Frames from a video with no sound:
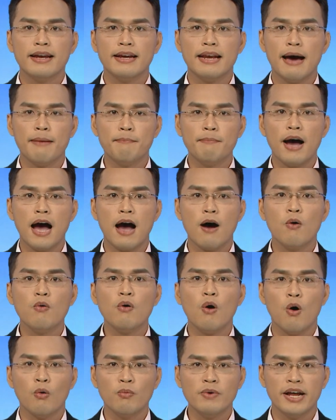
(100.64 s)
đảm
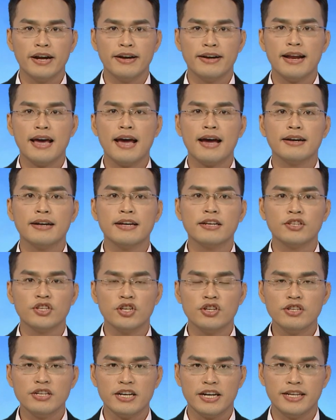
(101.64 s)
bảo ổn định an ninh
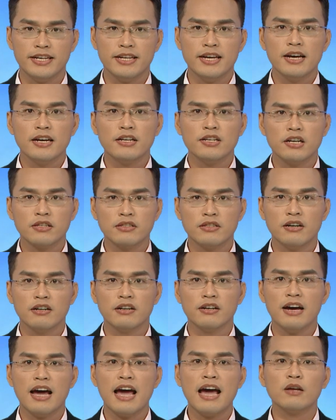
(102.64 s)
chính trị, trật
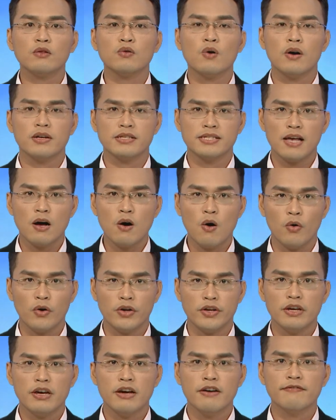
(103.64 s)
tự an toàn xã
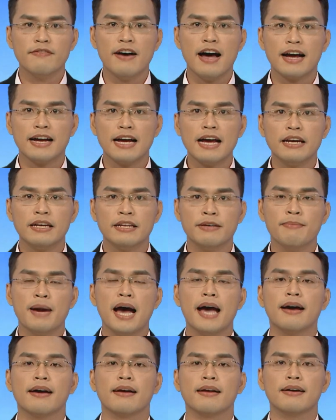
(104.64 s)
hội và các địa
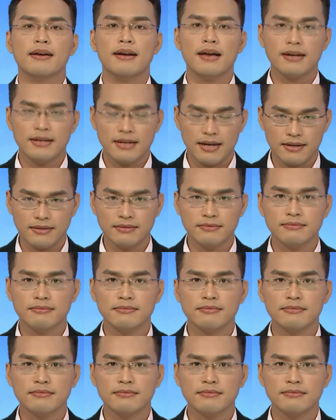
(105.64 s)
bàn lân cận.